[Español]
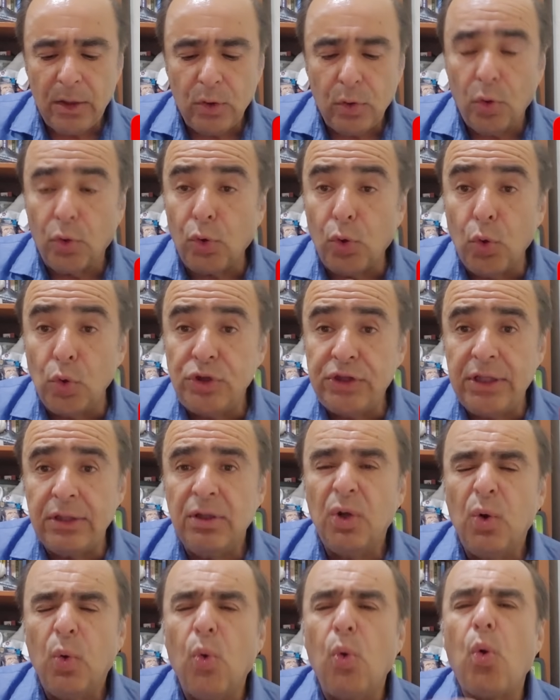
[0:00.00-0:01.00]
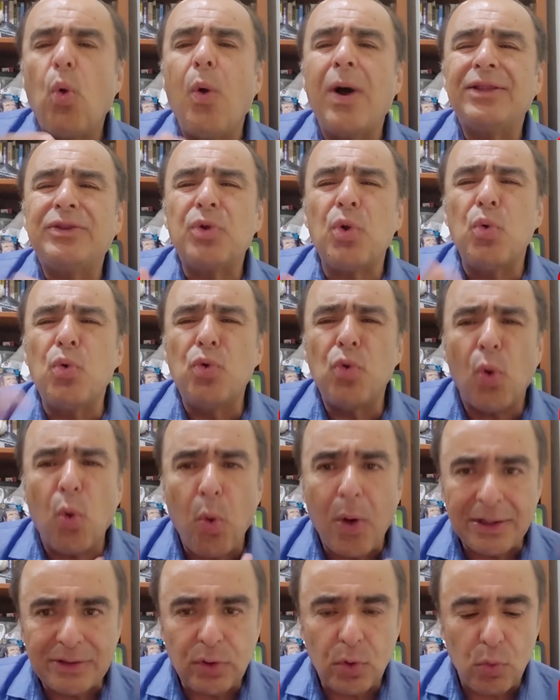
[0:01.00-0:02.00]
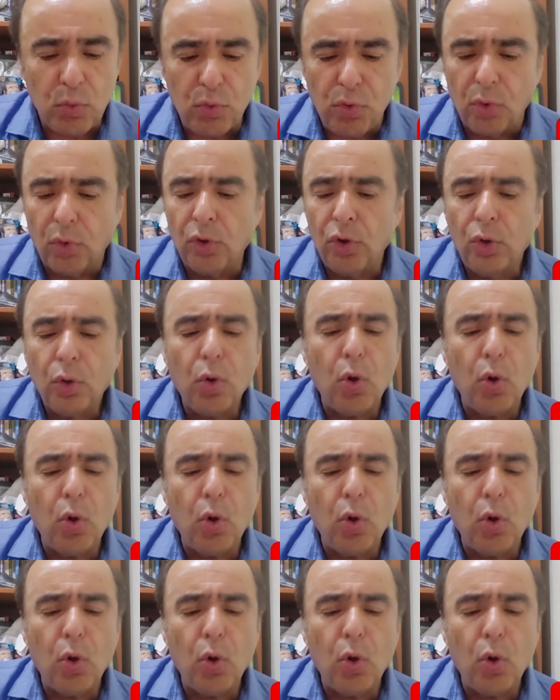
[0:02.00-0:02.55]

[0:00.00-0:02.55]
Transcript: con Guti, un 4-1-4-1